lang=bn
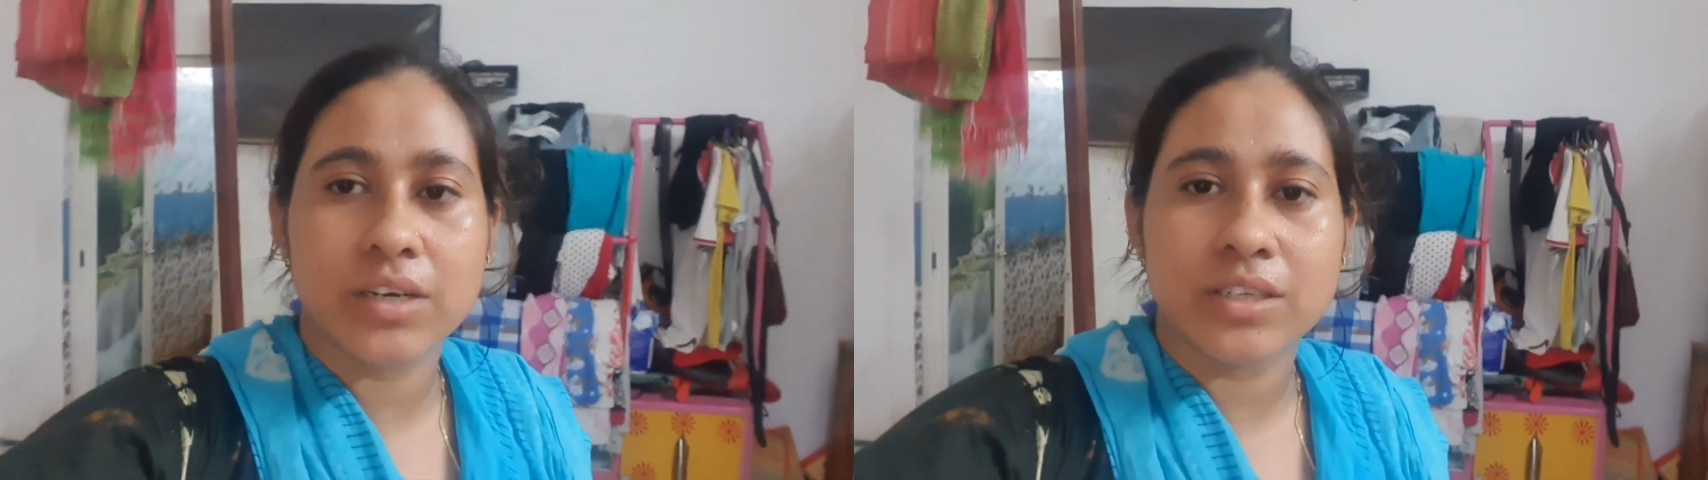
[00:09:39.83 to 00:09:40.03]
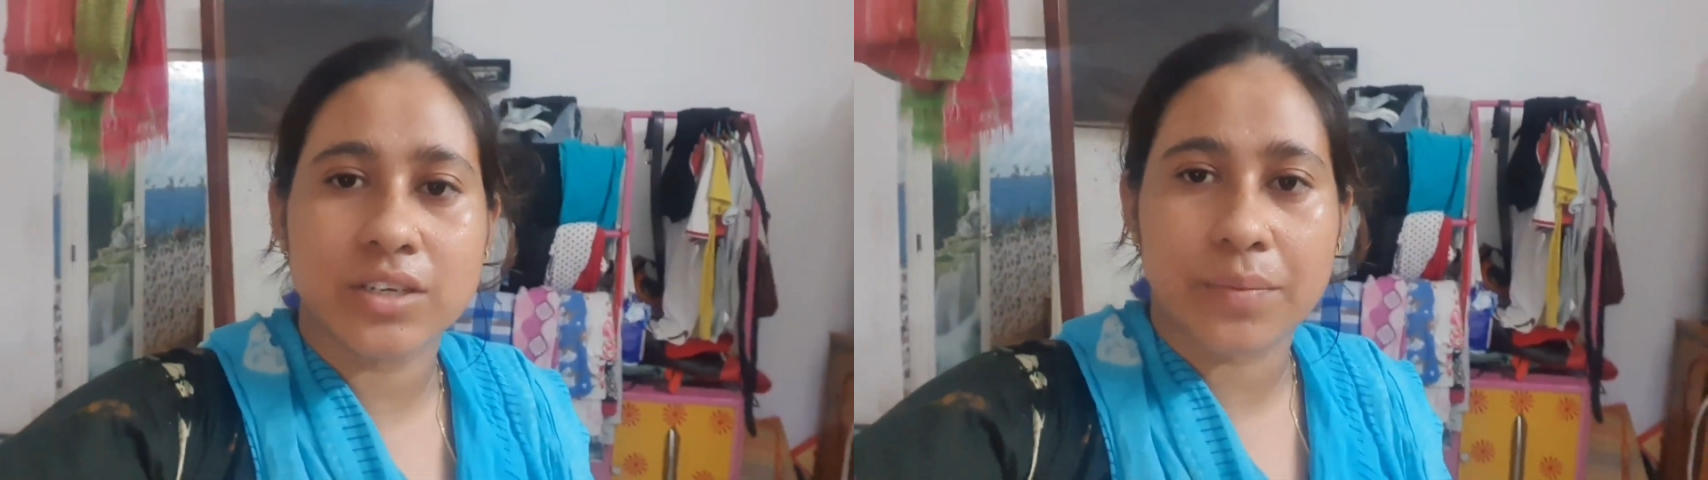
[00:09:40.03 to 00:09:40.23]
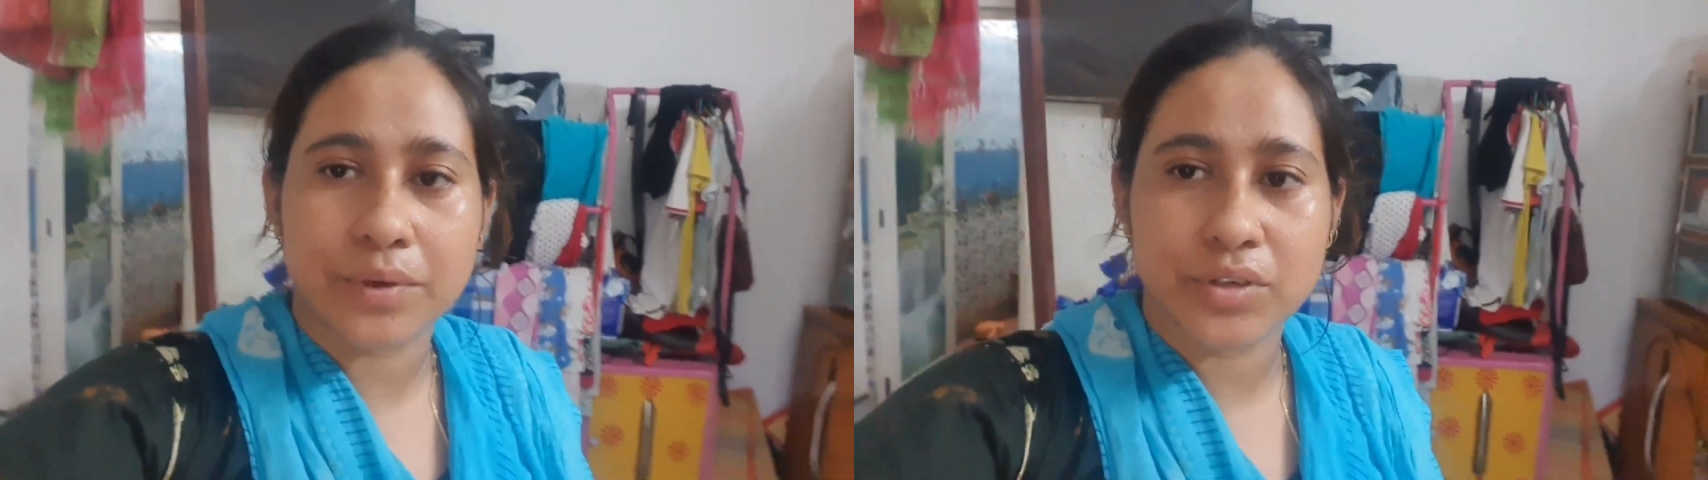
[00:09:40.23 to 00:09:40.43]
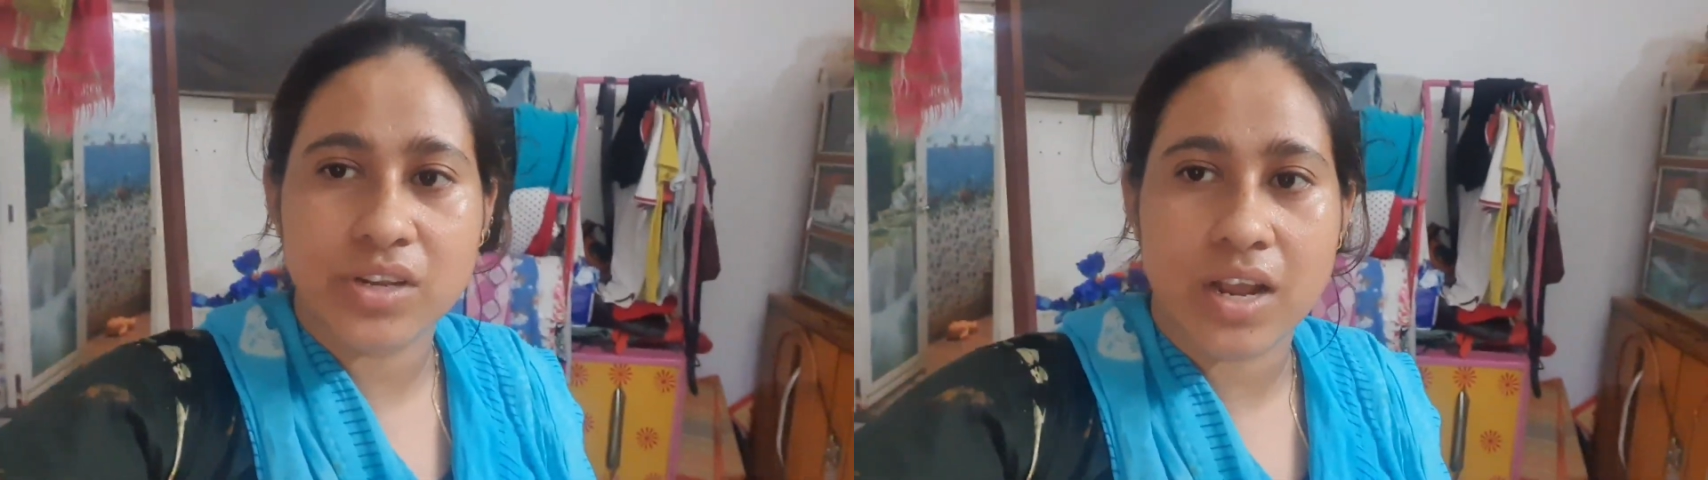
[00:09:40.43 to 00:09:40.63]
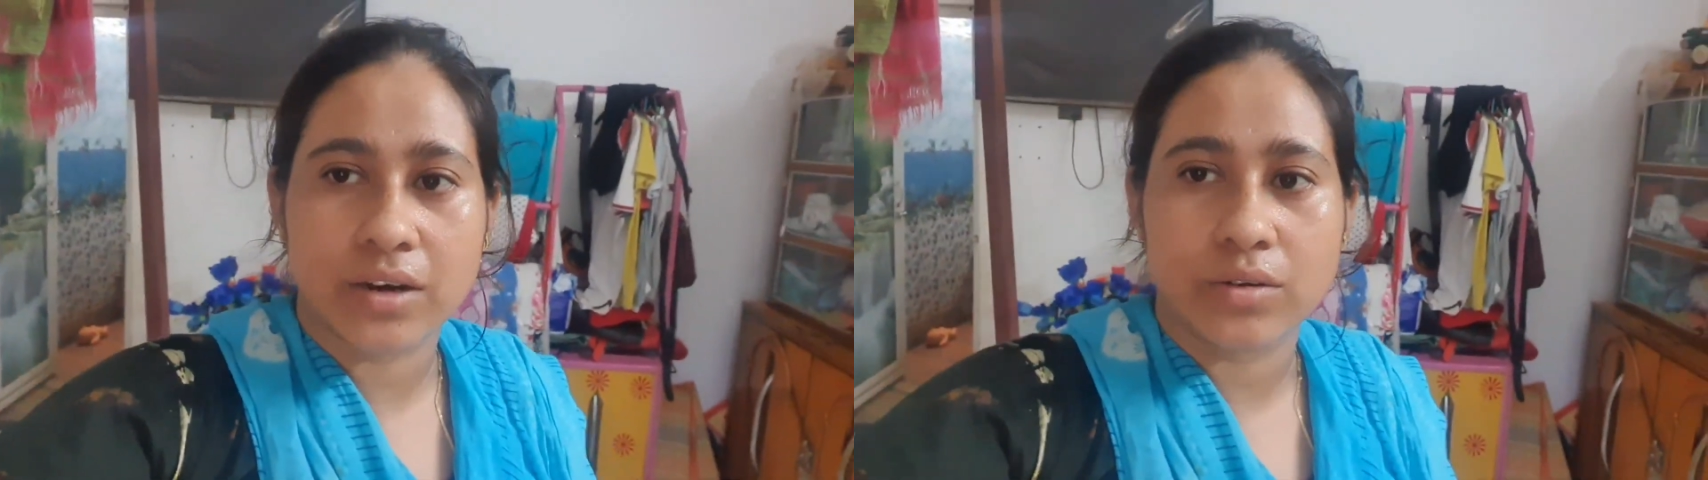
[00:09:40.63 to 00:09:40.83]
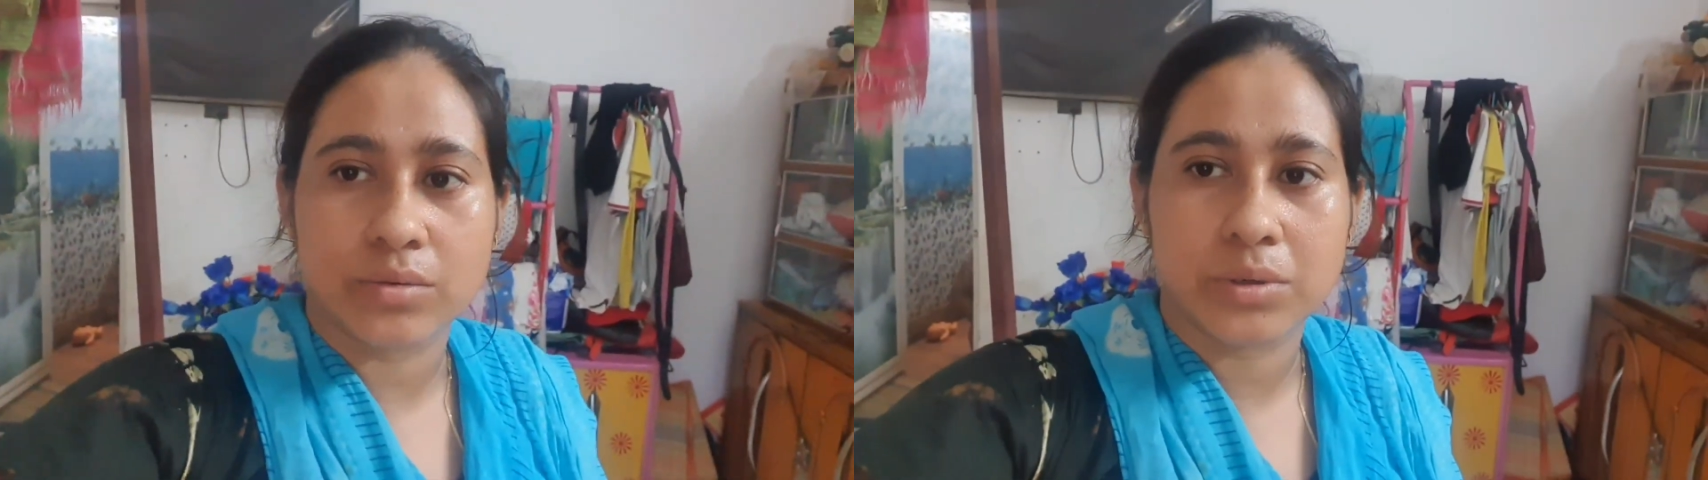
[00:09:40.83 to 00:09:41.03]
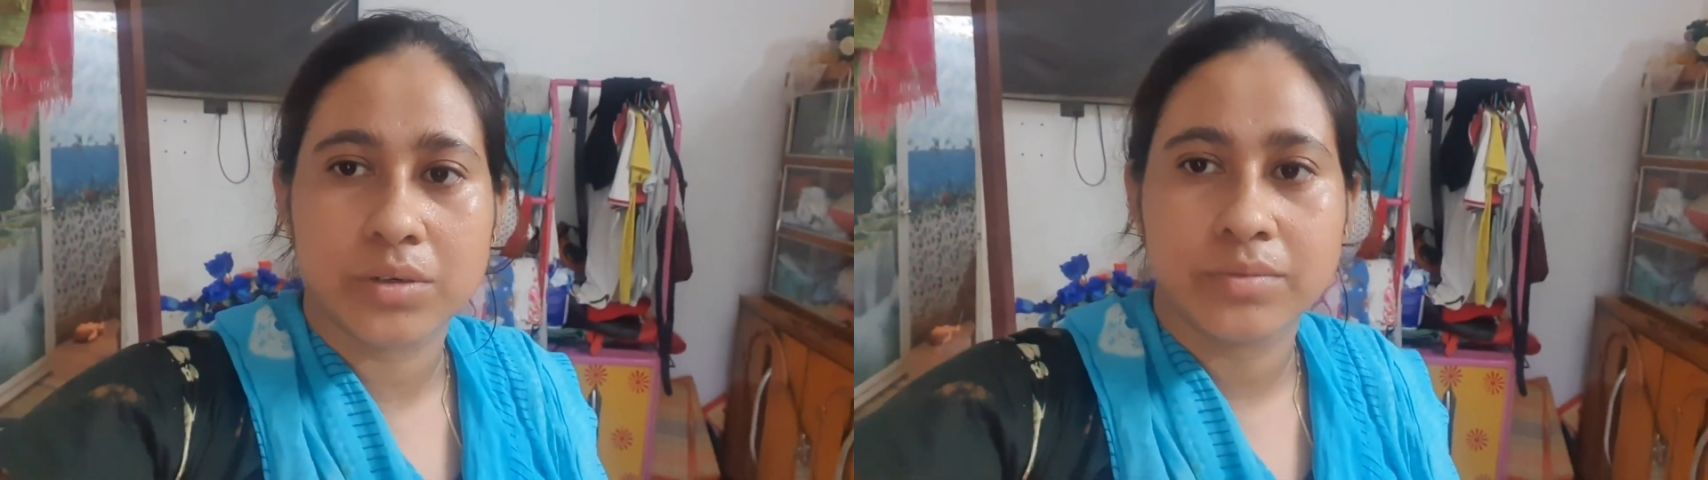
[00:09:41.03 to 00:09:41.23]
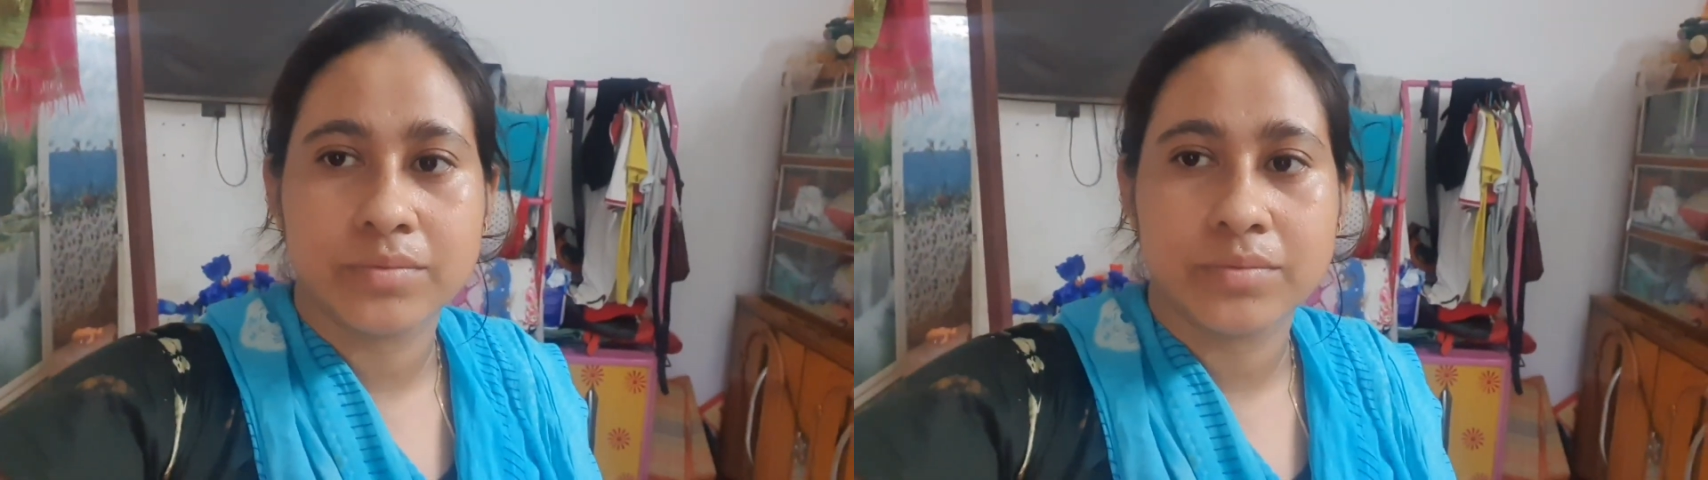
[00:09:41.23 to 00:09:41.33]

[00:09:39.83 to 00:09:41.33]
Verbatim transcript: না হচ্ছে সব কিছু শেয়ার করবো